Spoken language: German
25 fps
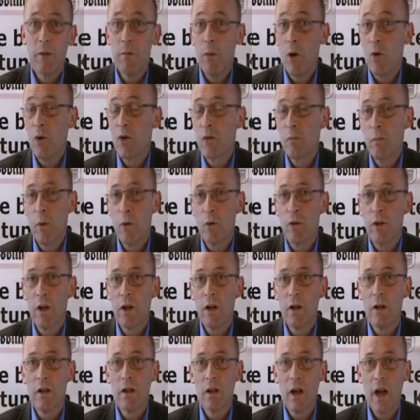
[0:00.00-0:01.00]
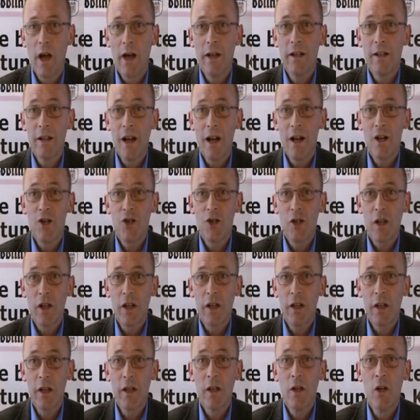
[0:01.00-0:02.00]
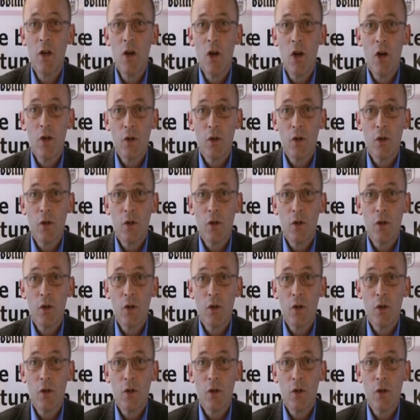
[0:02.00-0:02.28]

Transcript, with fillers: beim Ausbau der Rheintalstrecke.